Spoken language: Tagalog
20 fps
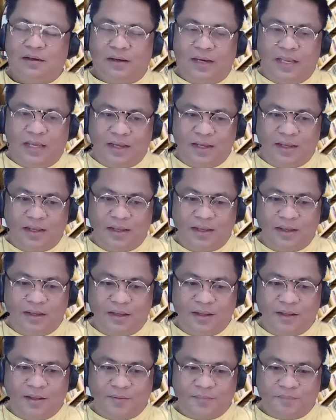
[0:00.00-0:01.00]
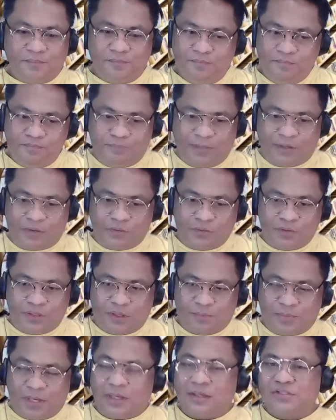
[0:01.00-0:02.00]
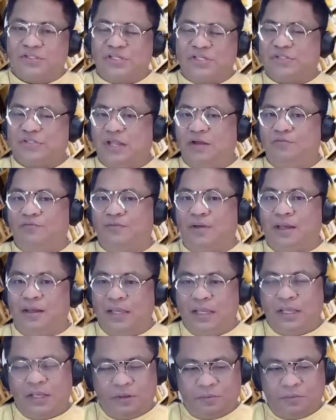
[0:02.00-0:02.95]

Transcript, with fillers: Na merong uh, parang sa staff ha, ah,